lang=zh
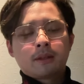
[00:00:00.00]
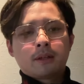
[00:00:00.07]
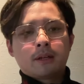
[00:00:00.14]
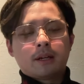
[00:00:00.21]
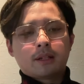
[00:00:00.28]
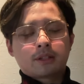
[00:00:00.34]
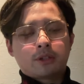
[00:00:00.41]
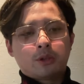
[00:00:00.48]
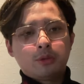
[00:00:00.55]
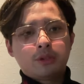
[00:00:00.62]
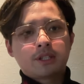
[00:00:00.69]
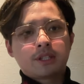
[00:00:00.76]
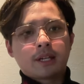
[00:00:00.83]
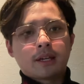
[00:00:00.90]
啊头
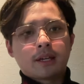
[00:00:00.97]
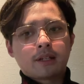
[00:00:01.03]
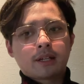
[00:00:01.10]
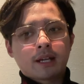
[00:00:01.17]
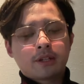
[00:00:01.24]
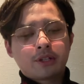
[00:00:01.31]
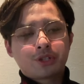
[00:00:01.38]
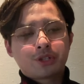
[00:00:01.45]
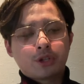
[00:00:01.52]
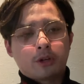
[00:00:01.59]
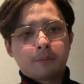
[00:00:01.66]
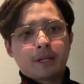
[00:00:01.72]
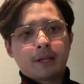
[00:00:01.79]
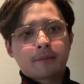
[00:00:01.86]
铁还想
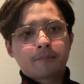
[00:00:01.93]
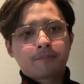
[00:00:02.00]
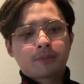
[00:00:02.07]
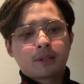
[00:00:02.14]
狡辩